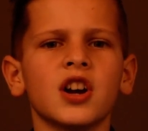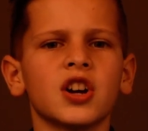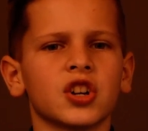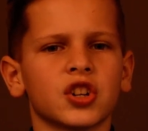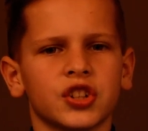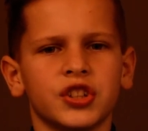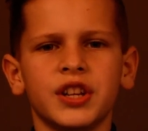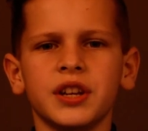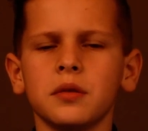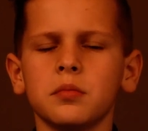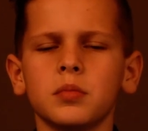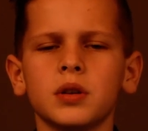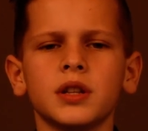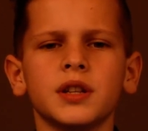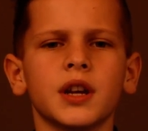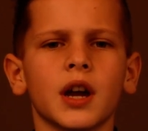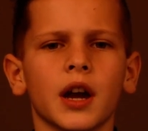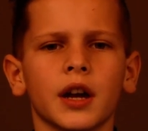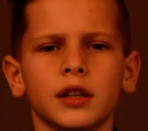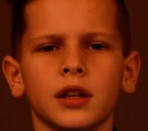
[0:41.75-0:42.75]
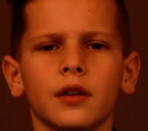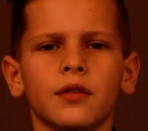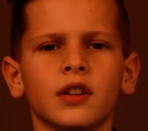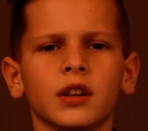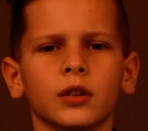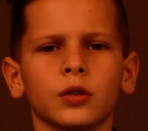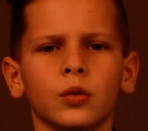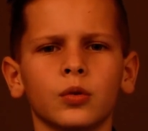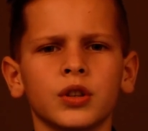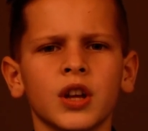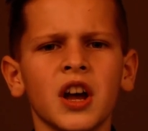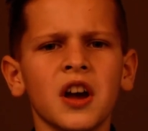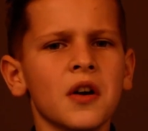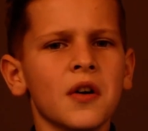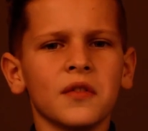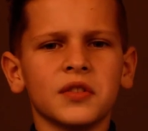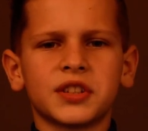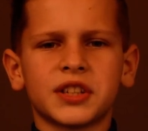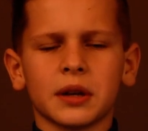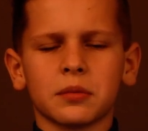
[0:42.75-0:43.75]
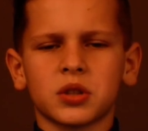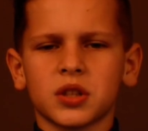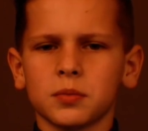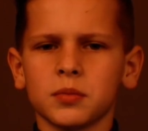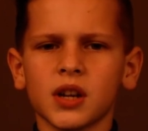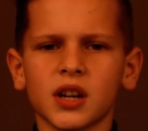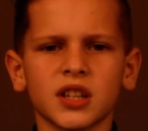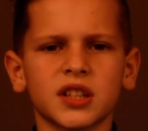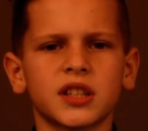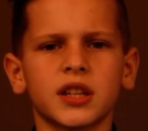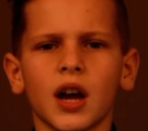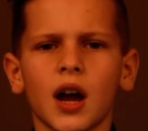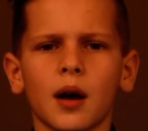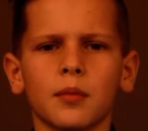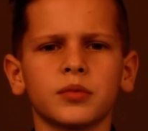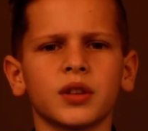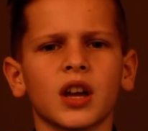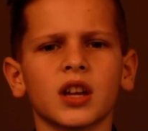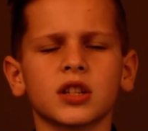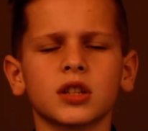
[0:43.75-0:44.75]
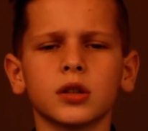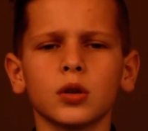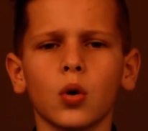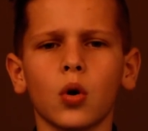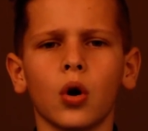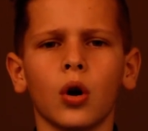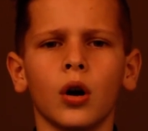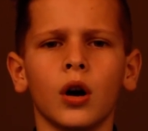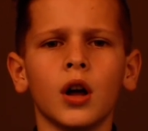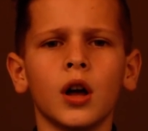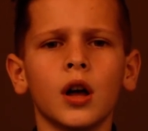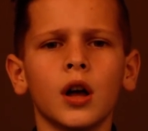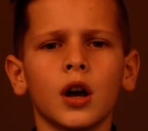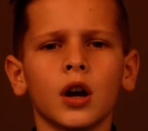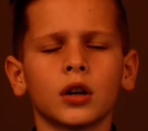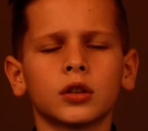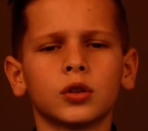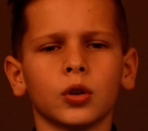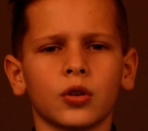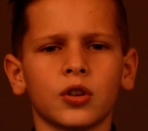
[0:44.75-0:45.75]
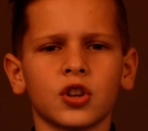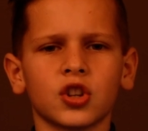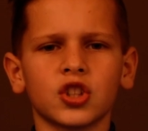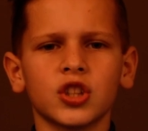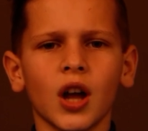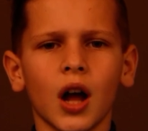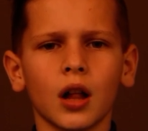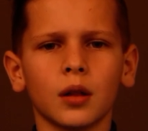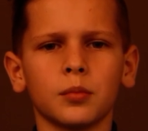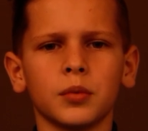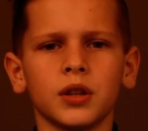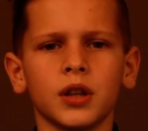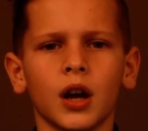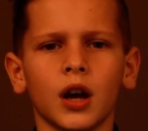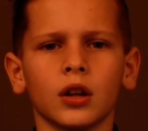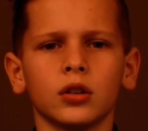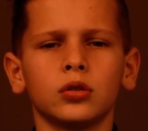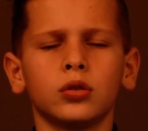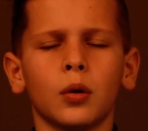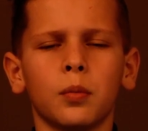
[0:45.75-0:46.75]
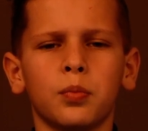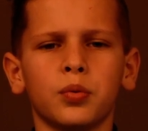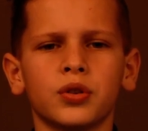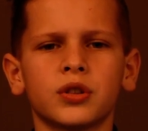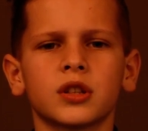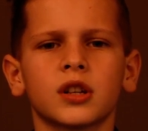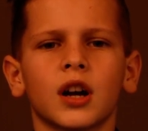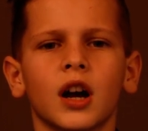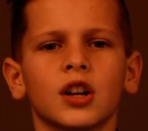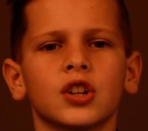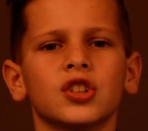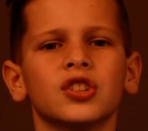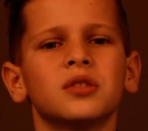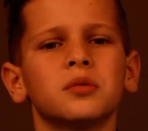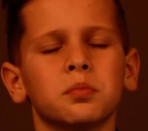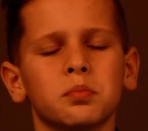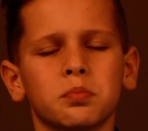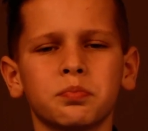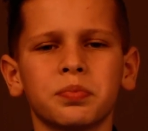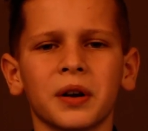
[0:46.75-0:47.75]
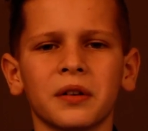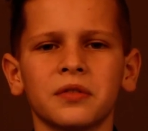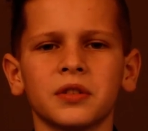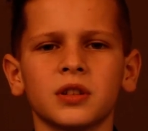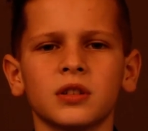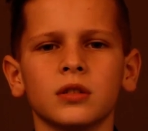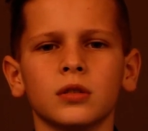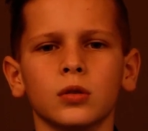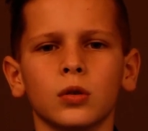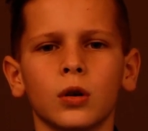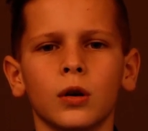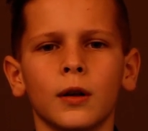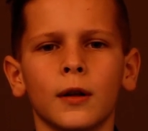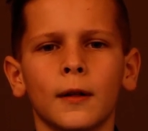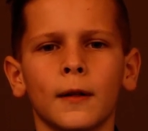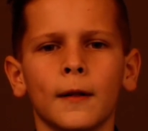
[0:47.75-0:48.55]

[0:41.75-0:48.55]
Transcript: Жди меня, я вернусь, всем смертям на зло. Кто не ждал меня, то пусть скажет, повезло.